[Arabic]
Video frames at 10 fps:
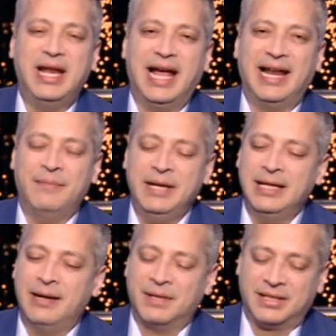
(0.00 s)

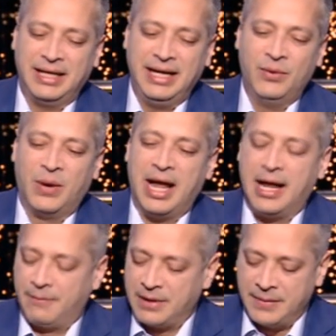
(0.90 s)
الإعلاميين المصريين
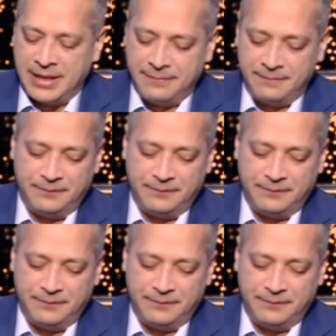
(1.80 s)
والعرب كمان